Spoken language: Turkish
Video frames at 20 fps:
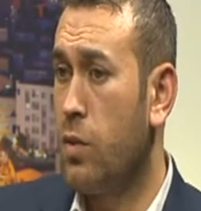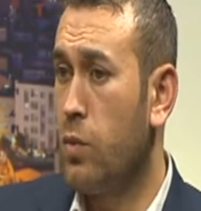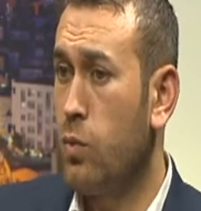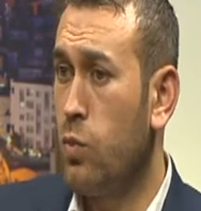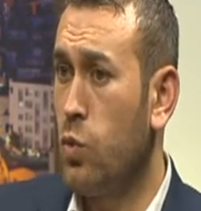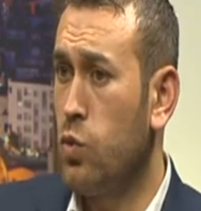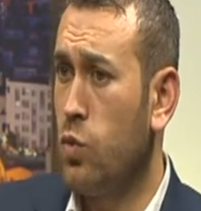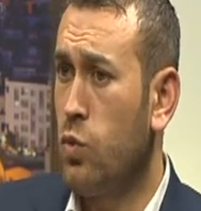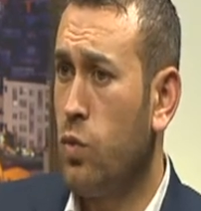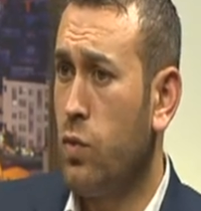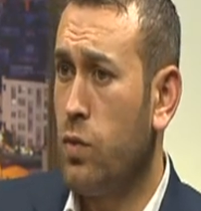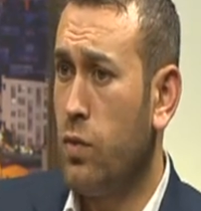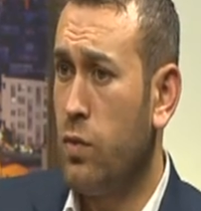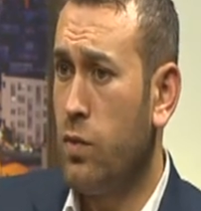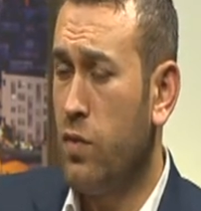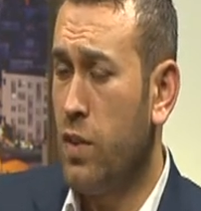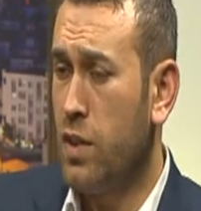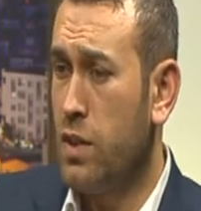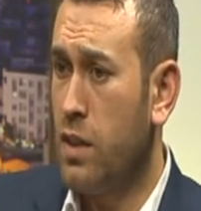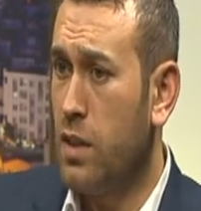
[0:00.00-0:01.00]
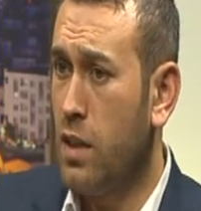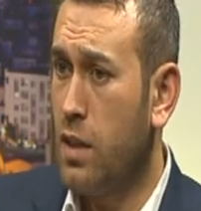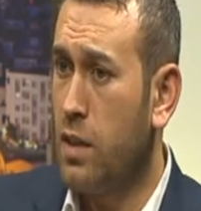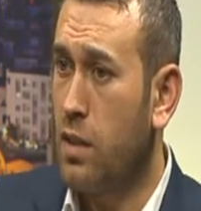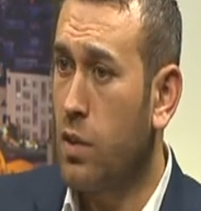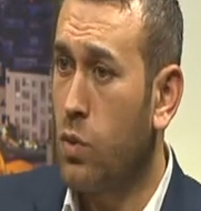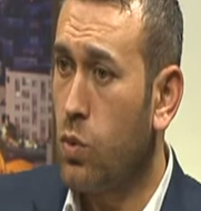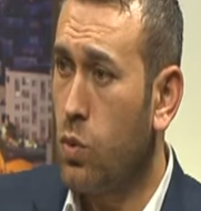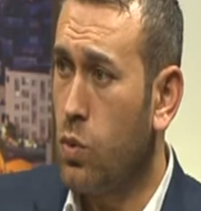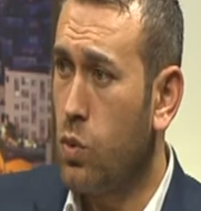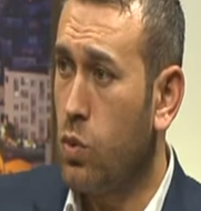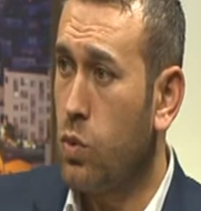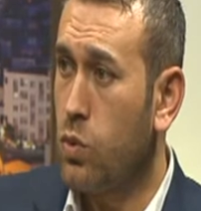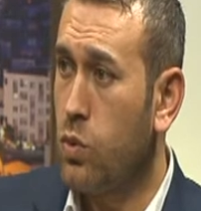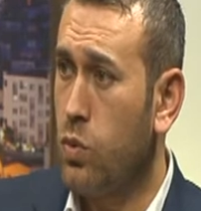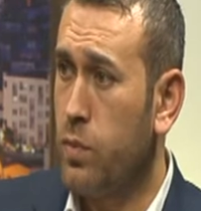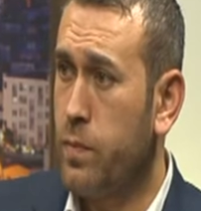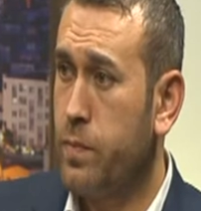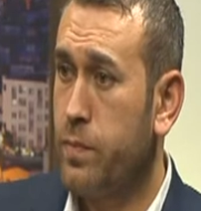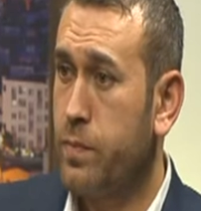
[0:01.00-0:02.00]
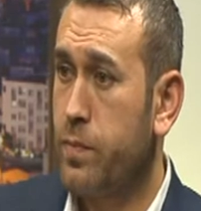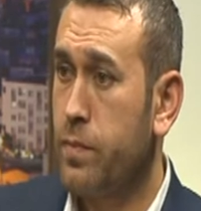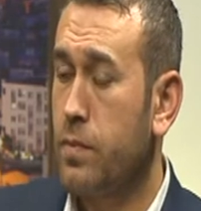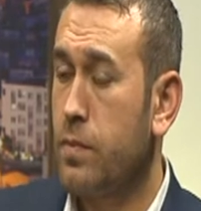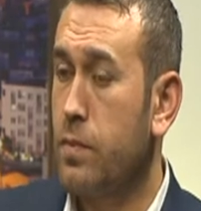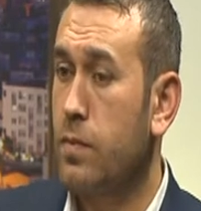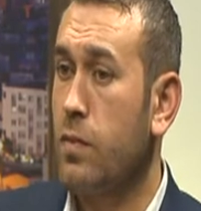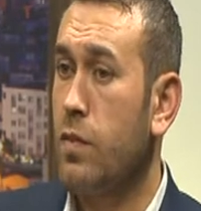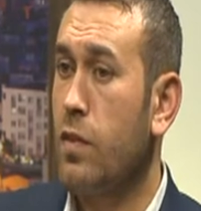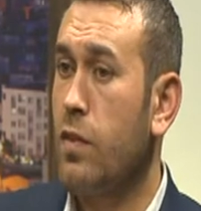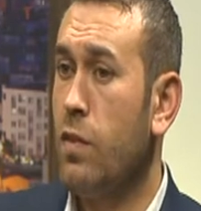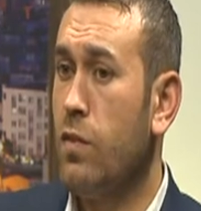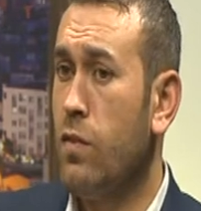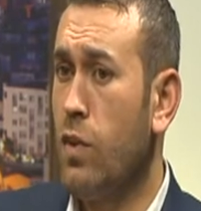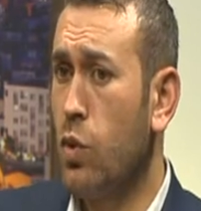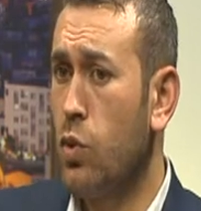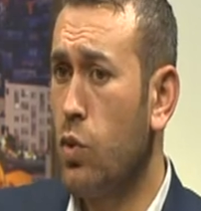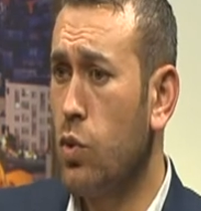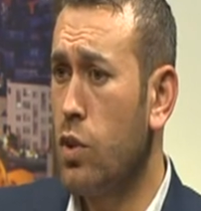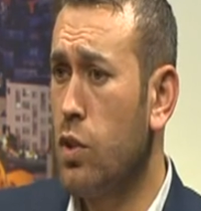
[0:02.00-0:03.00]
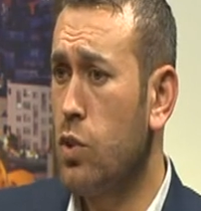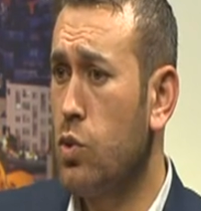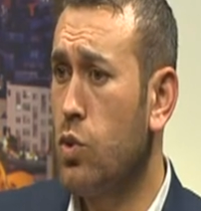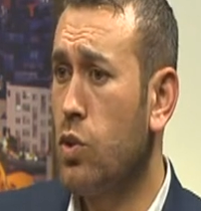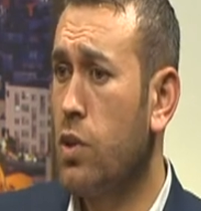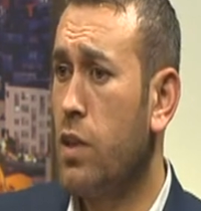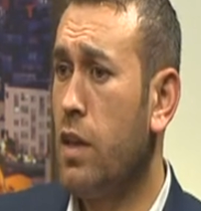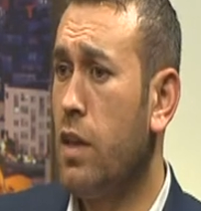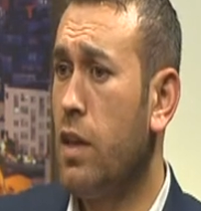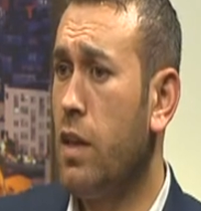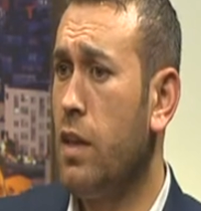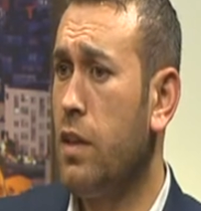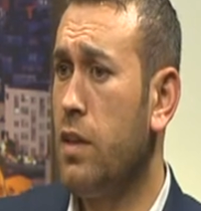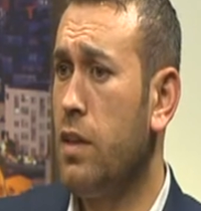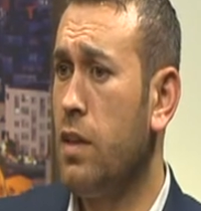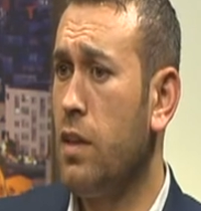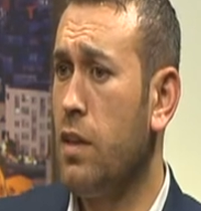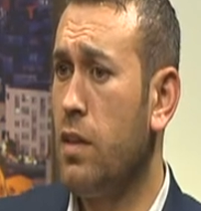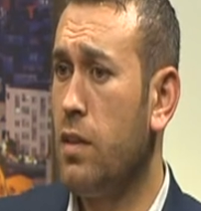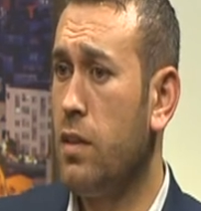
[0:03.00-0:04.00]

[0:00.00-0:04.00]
Bu vesileyle kuruldu ve ondan sonra her yıl